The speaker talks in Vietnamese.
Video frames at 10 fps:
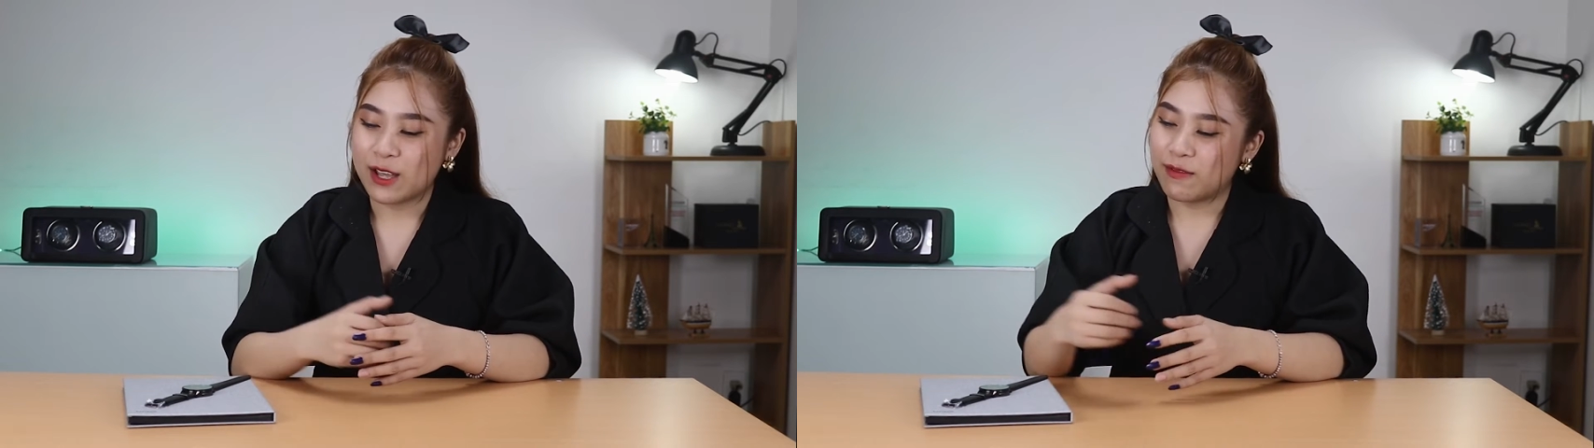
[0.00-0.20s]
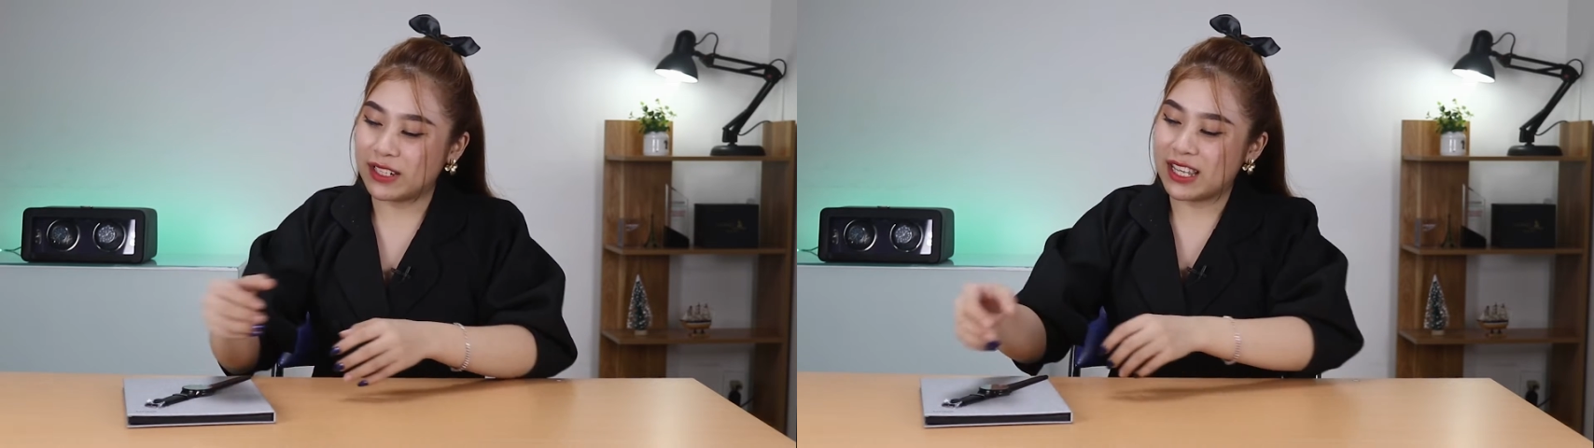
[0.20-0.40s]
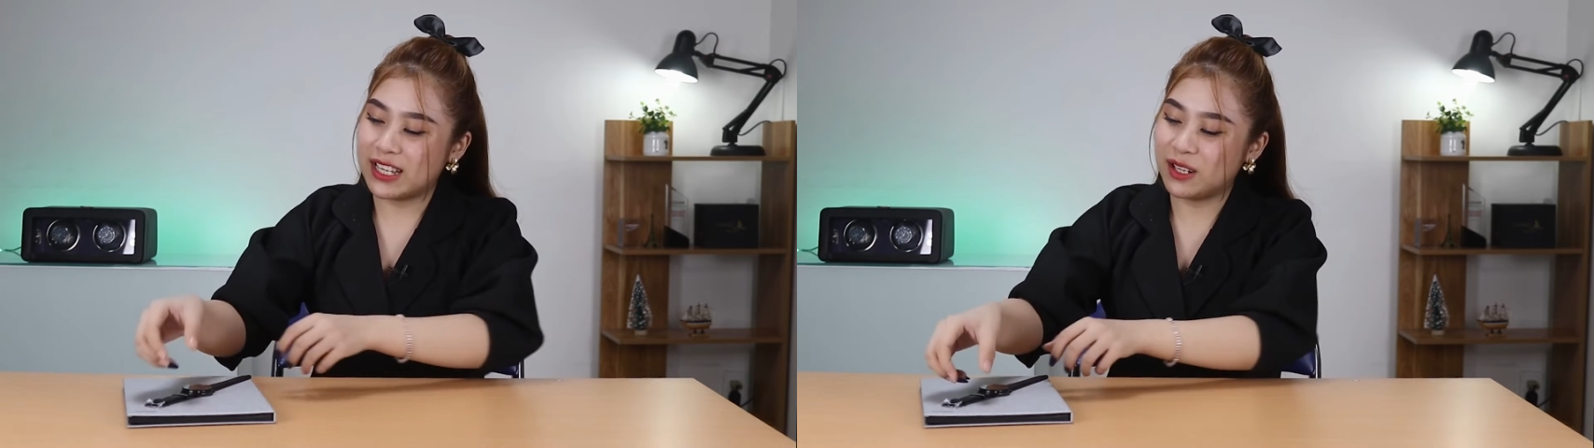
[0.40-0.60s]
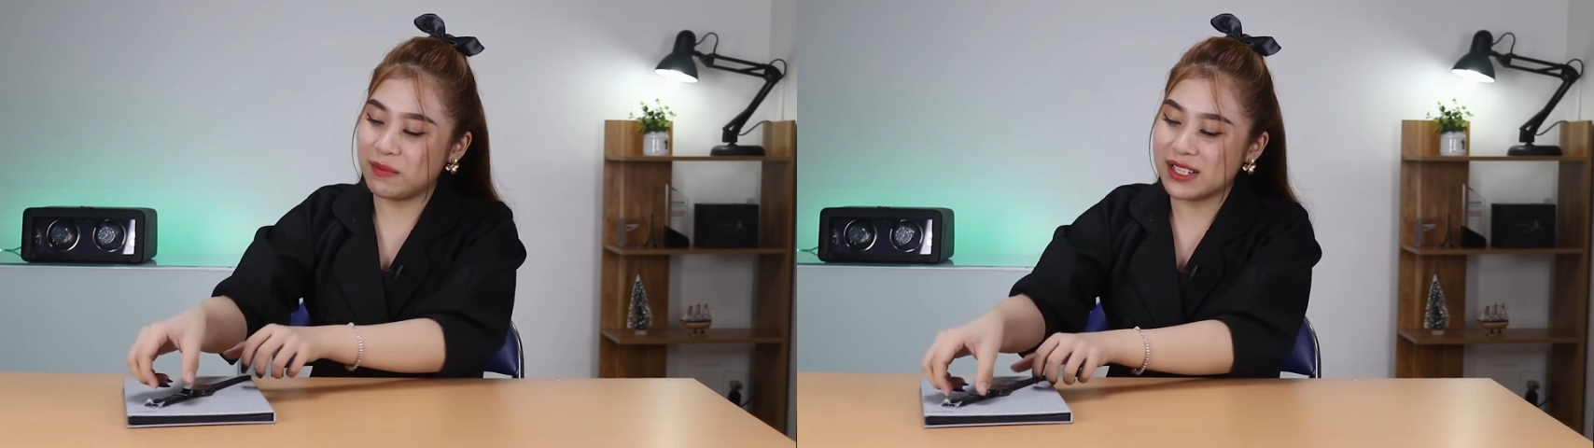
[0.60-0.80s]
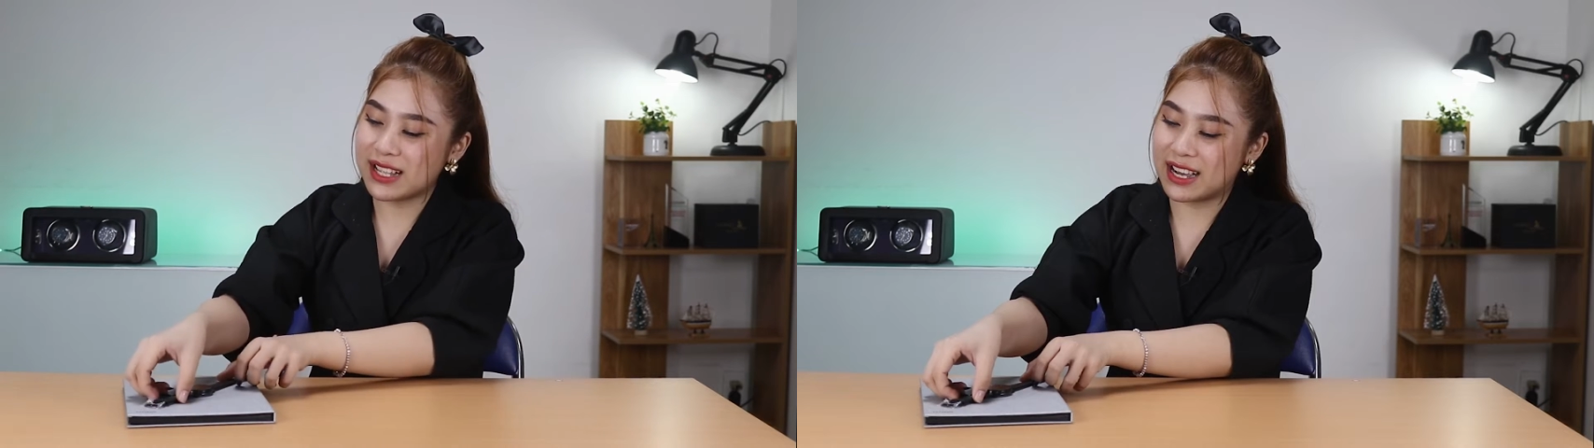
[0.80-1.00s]
Vậy thì không
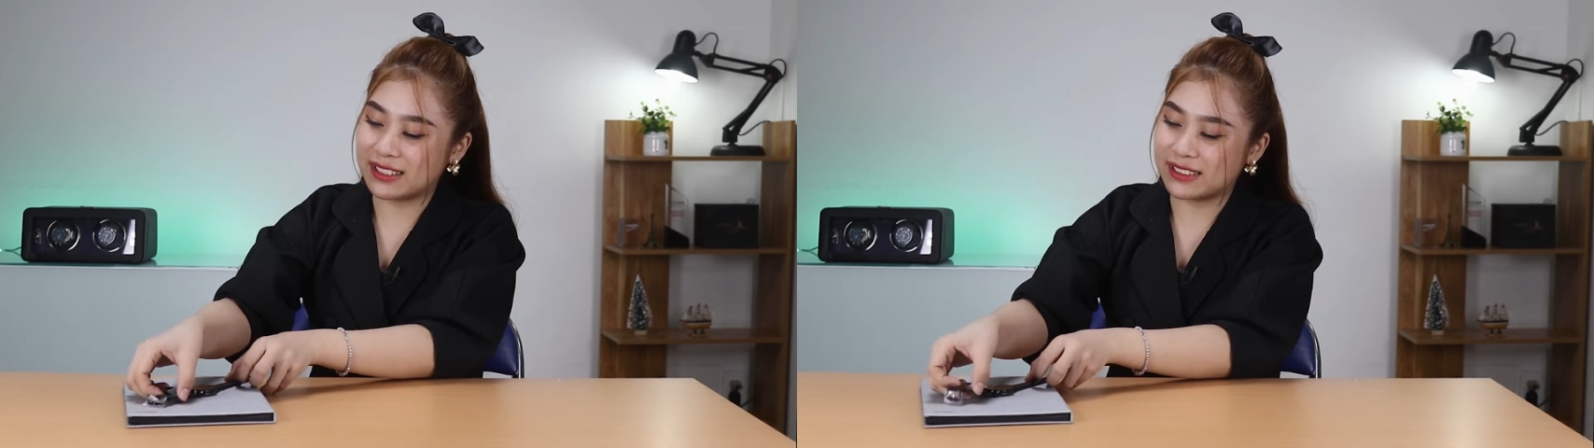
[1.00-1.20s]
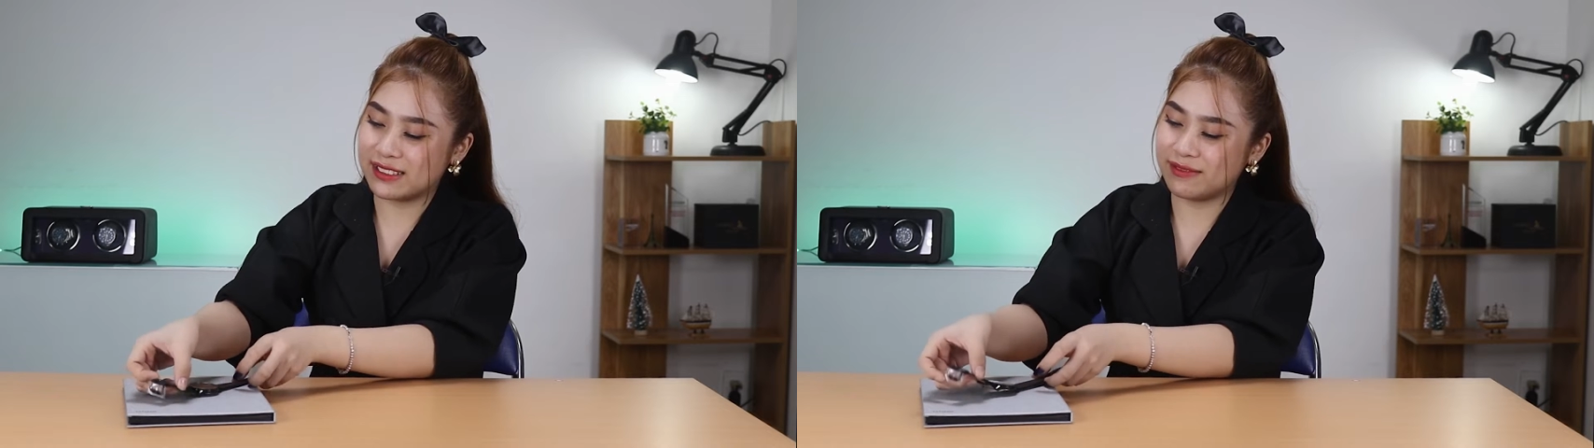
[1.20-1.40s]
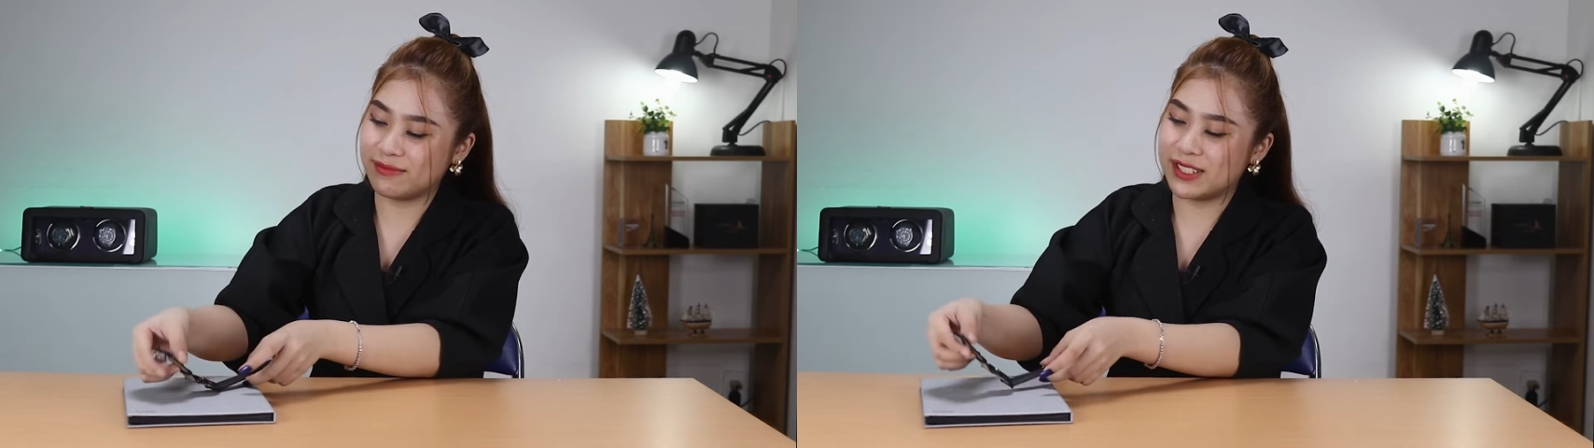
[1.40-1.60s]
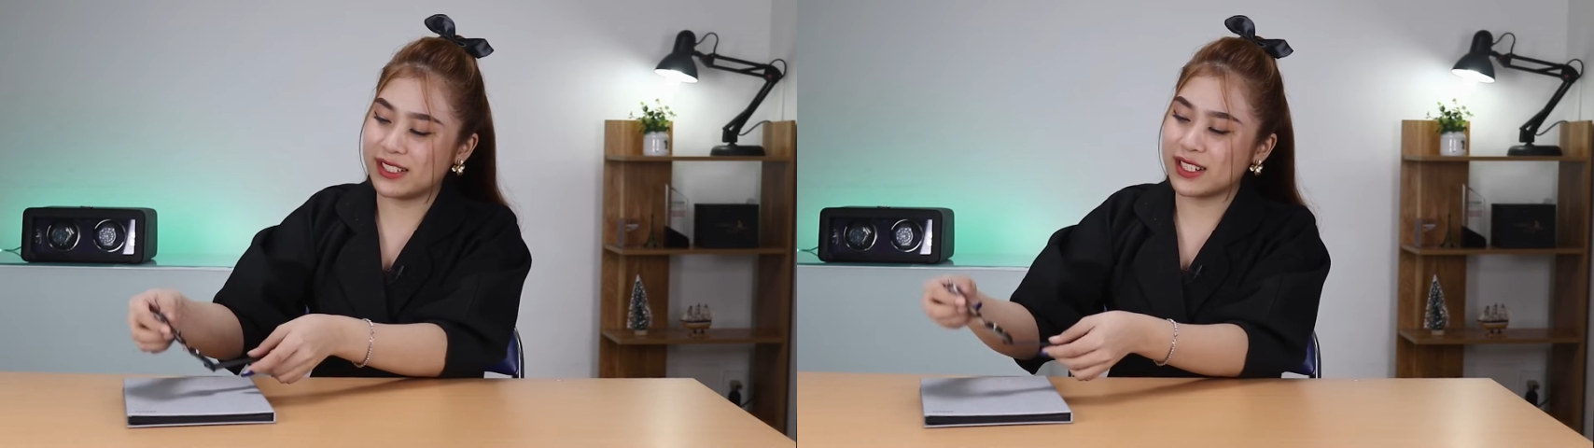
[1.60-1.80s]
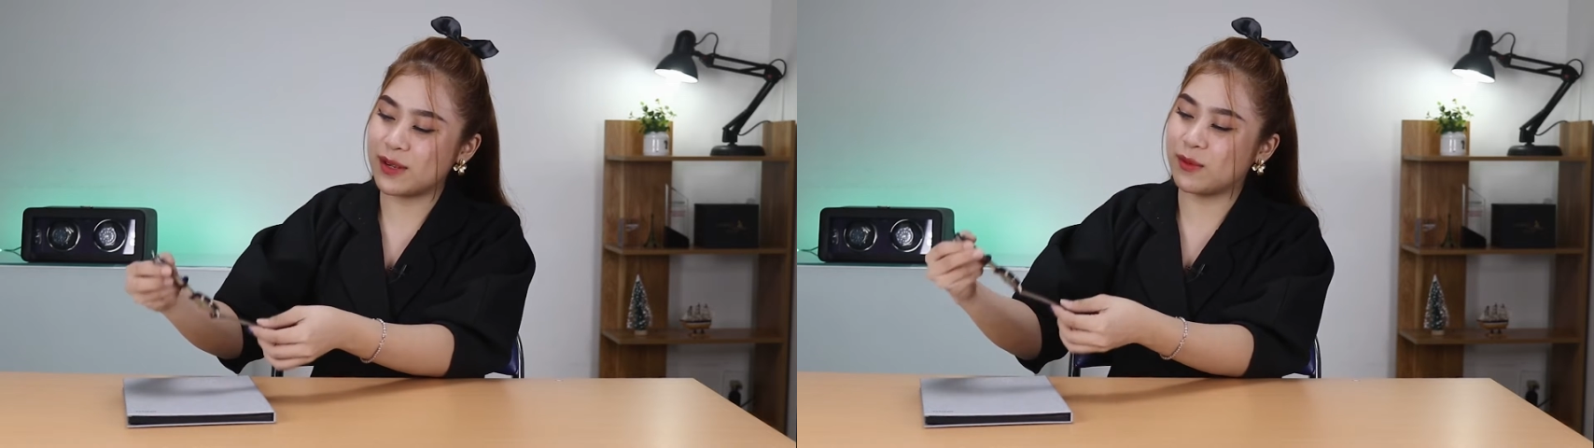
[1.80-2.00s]
biết rằng những
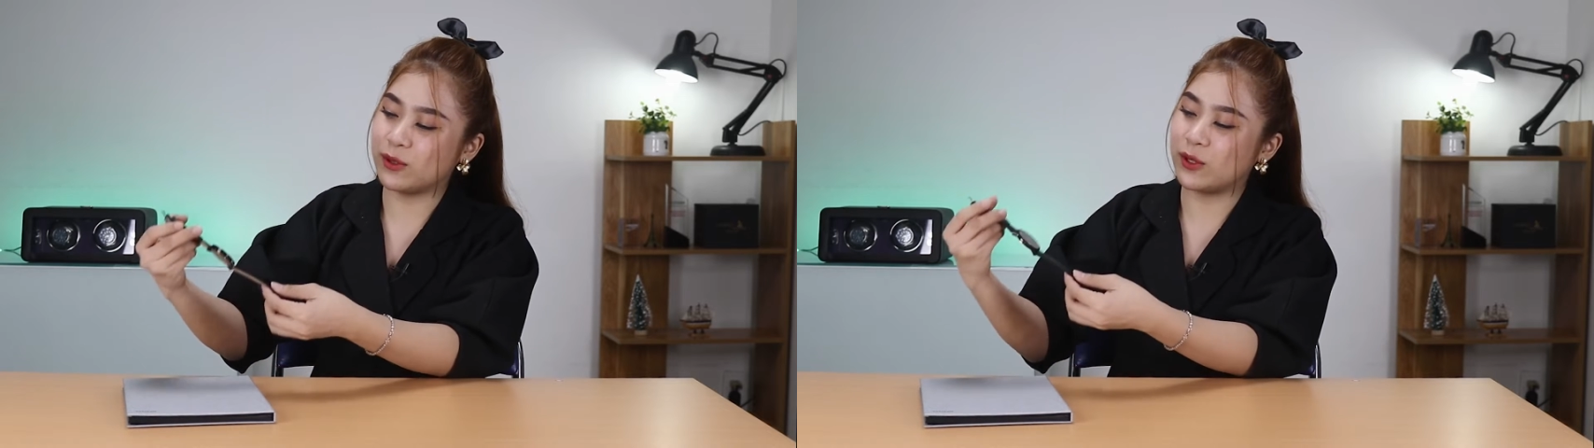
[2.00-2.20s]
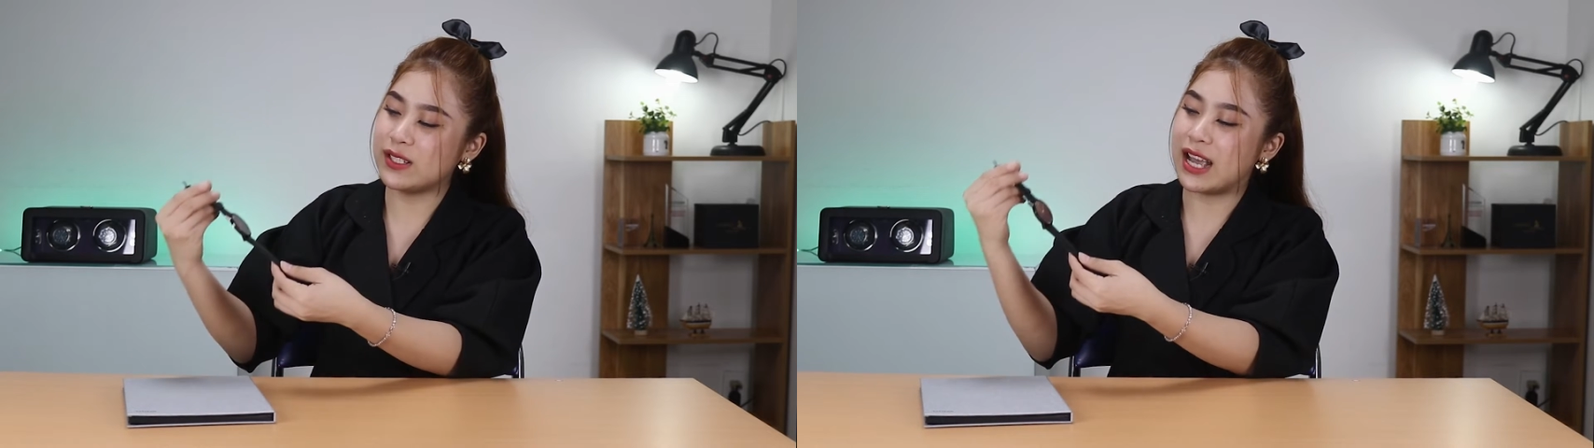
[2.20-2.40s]
chiếc đồng hồ tối